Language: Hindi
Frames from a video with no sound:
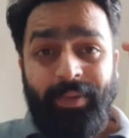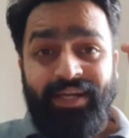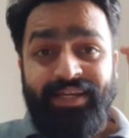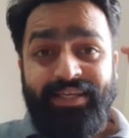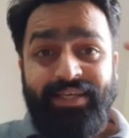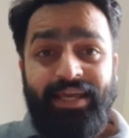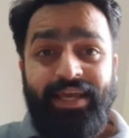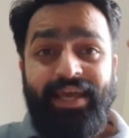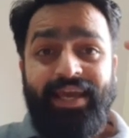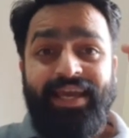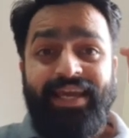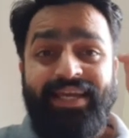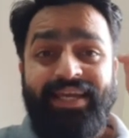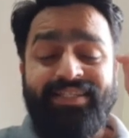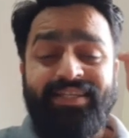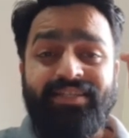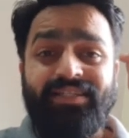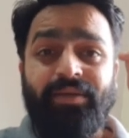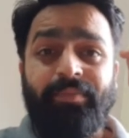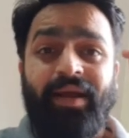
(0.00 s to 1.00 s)
दिए है
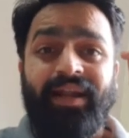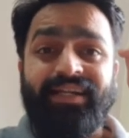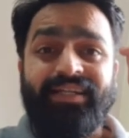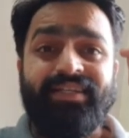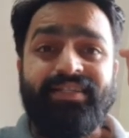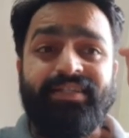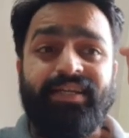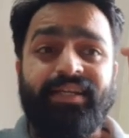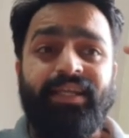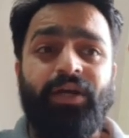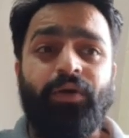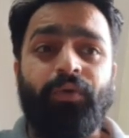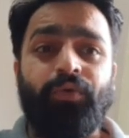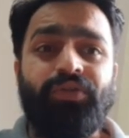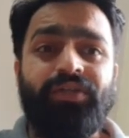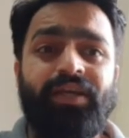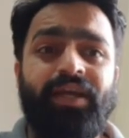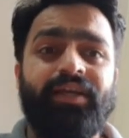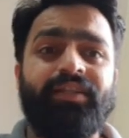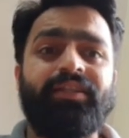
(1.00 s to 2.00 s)
एसीसी बैटरीज के लिए
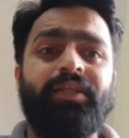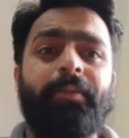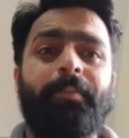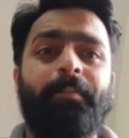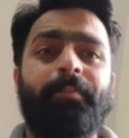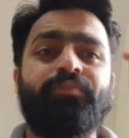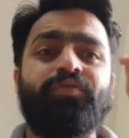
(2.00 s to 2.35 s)
उसके अंदर